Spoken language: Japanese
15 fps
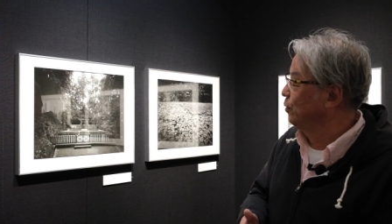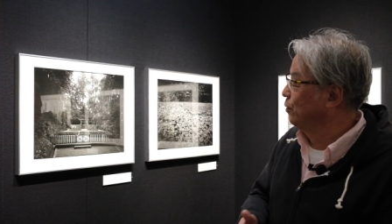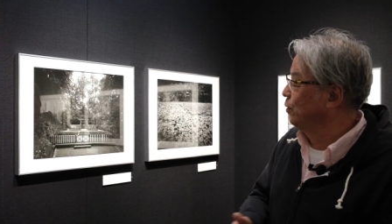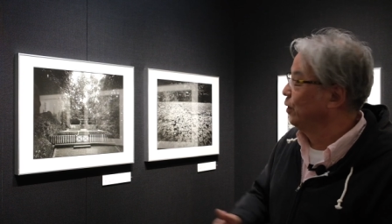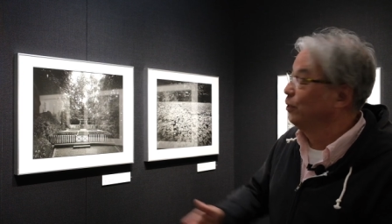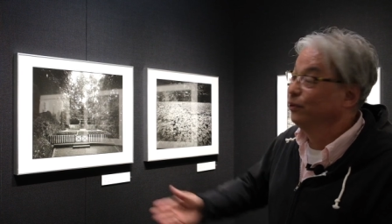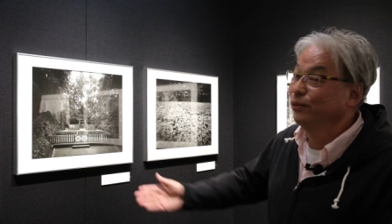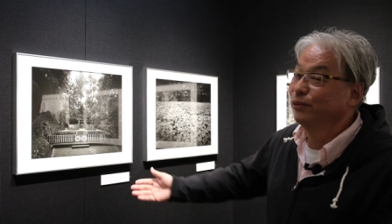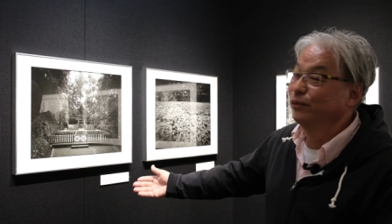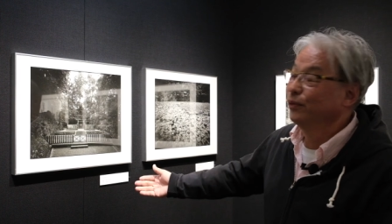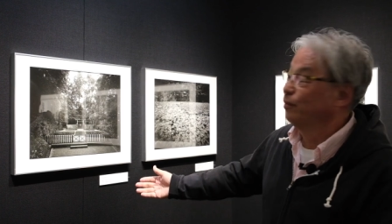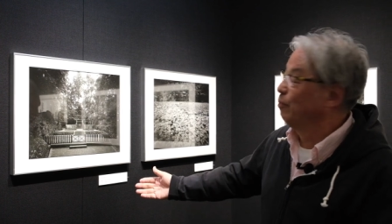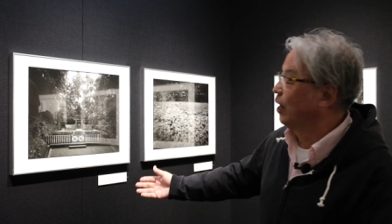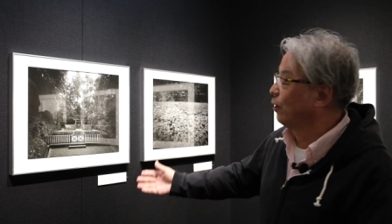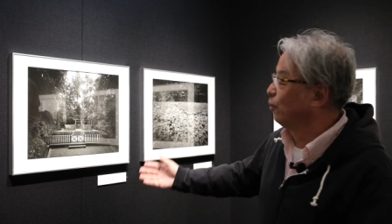てい
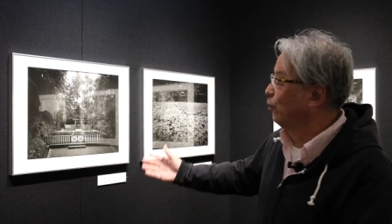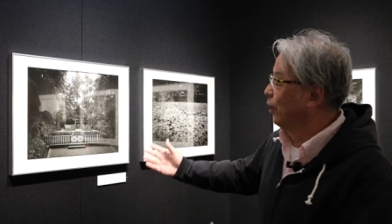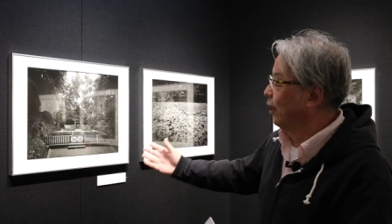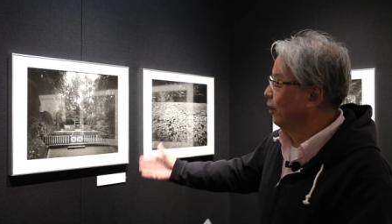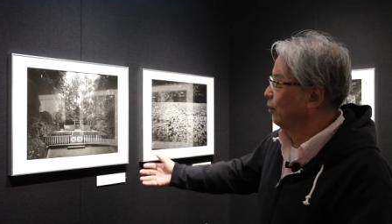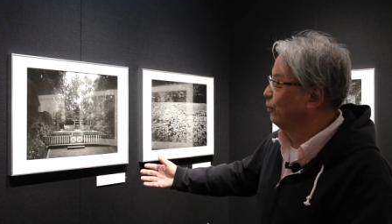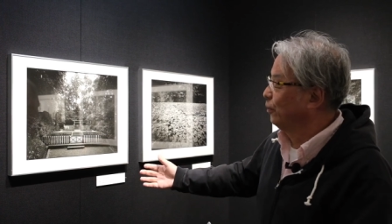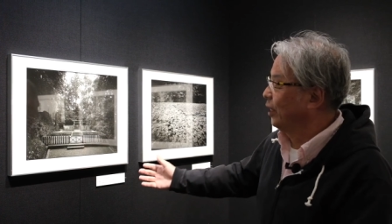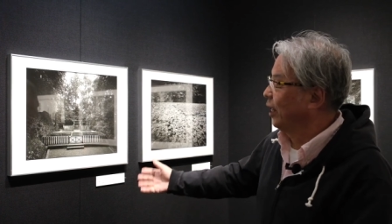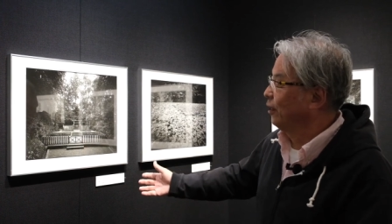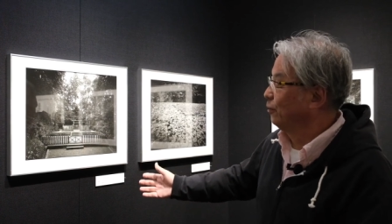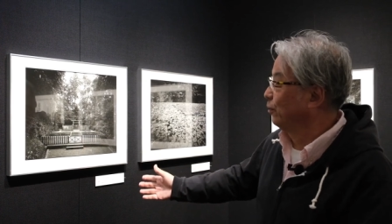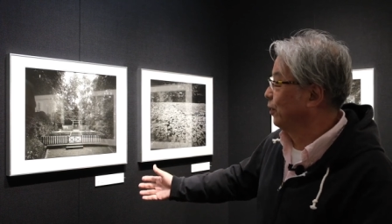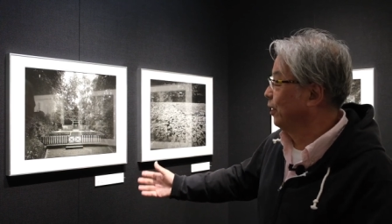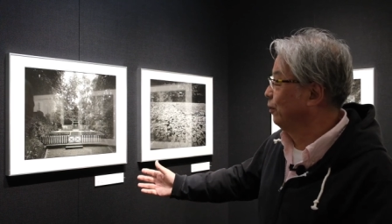う、まあ、後醍
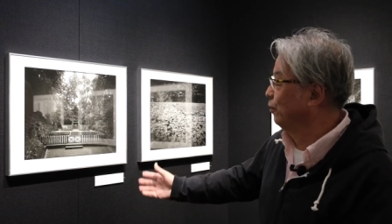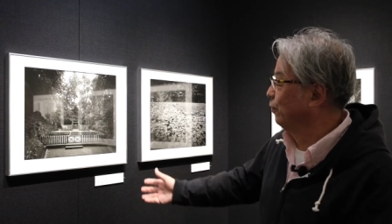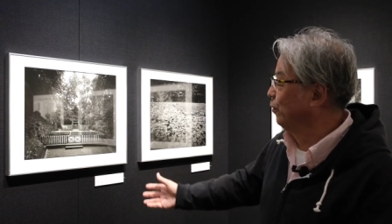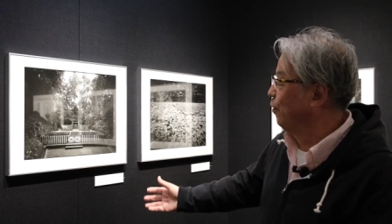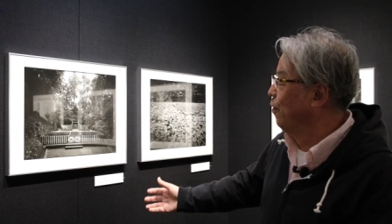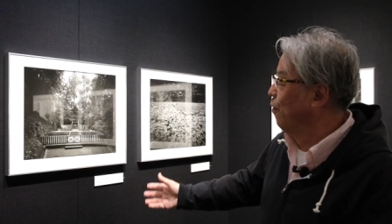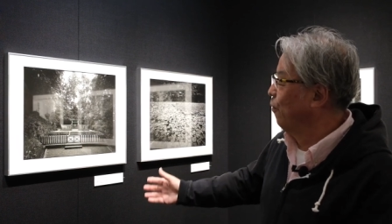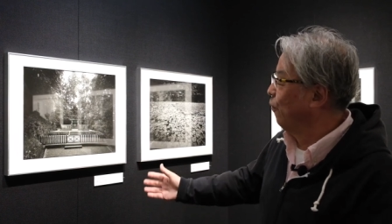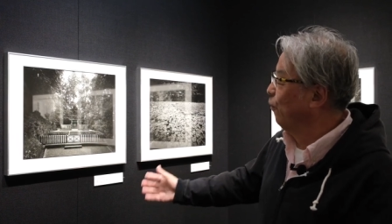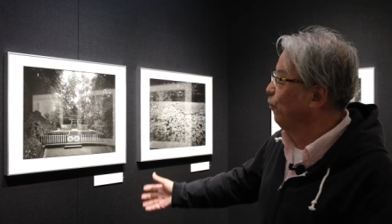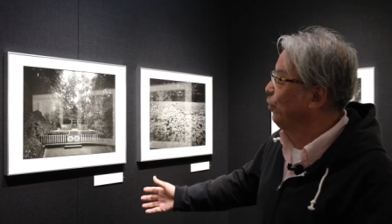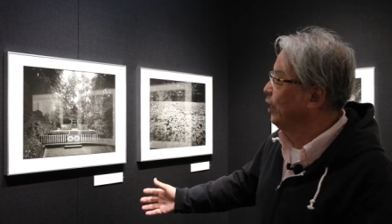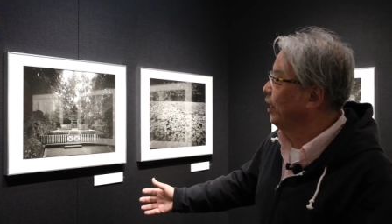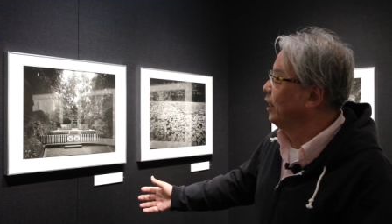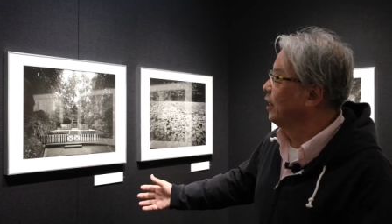醐天皇の
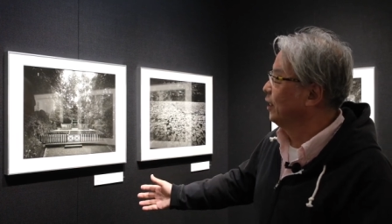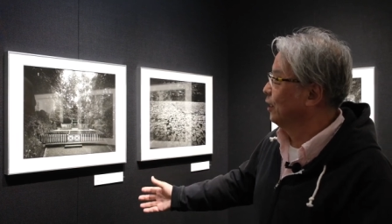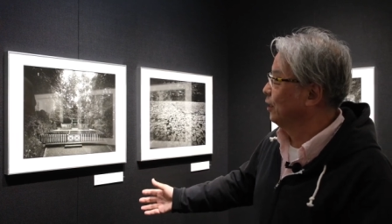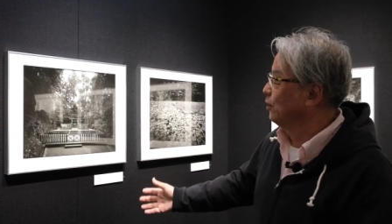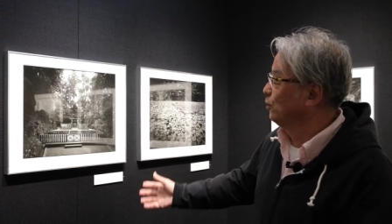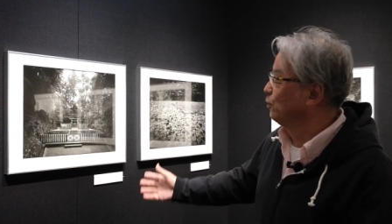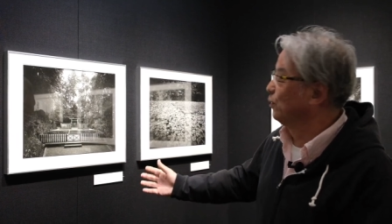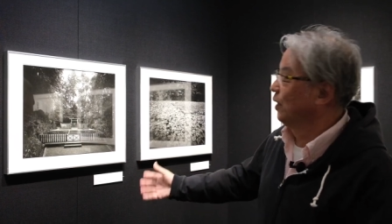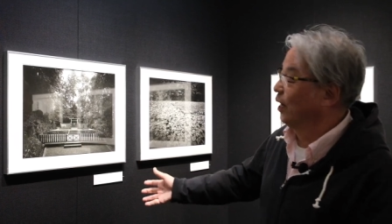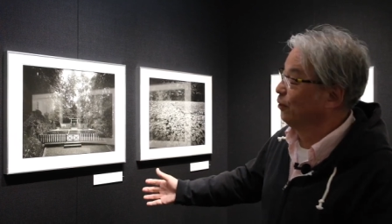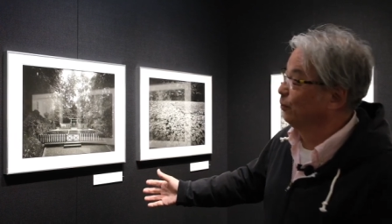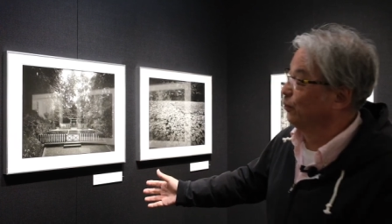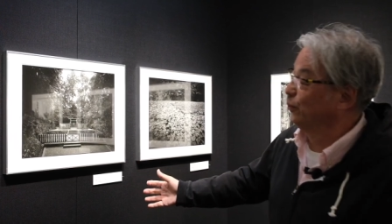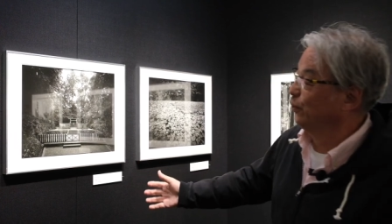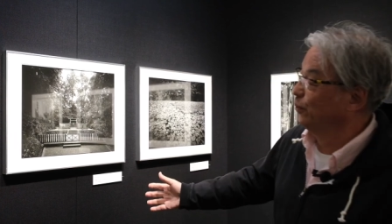怨念がちょっとあ
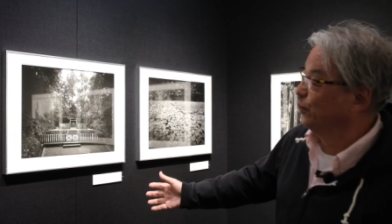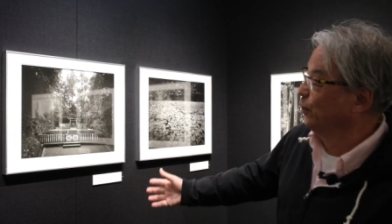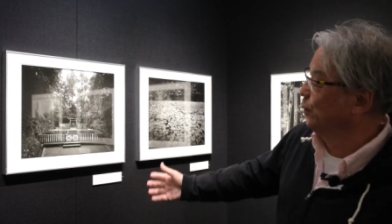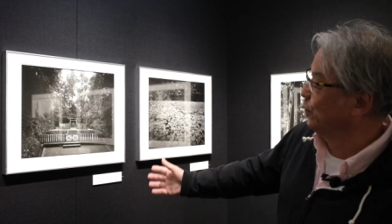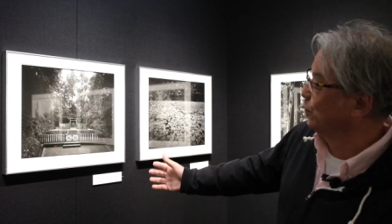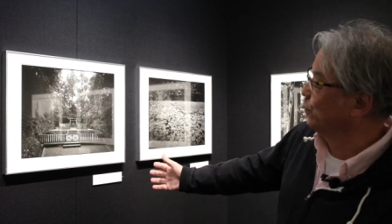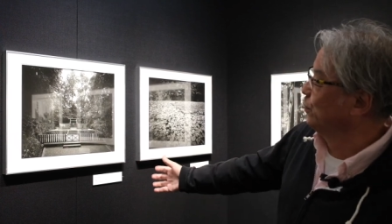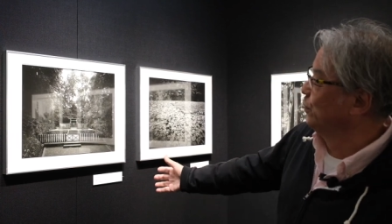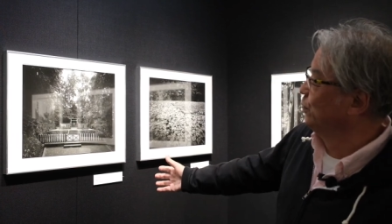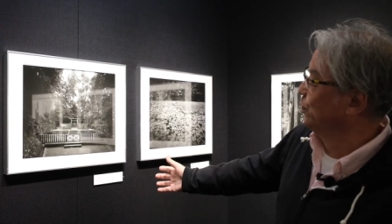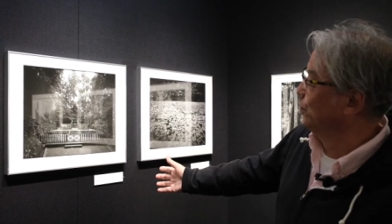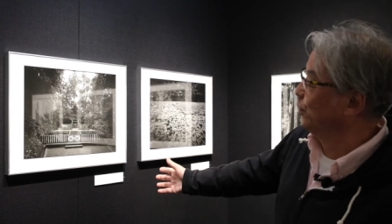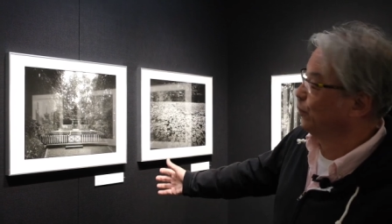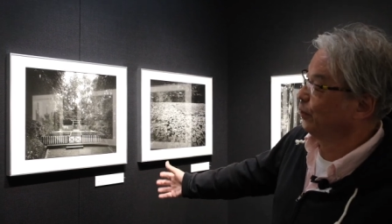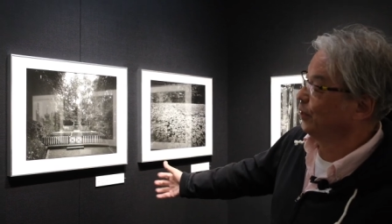るというそうい
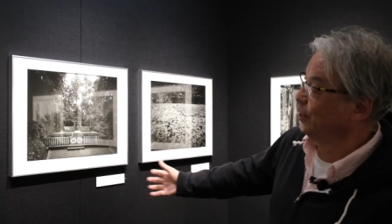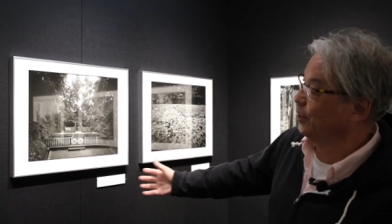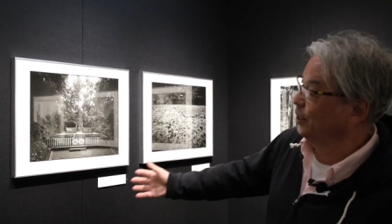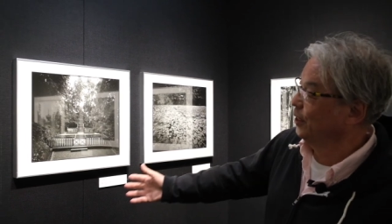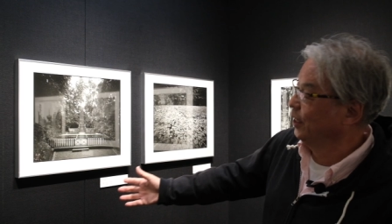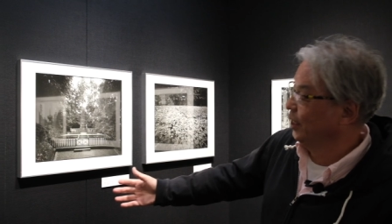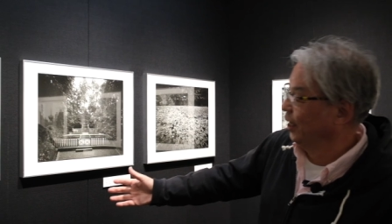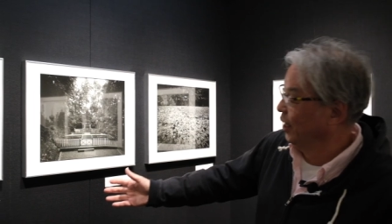う陵です。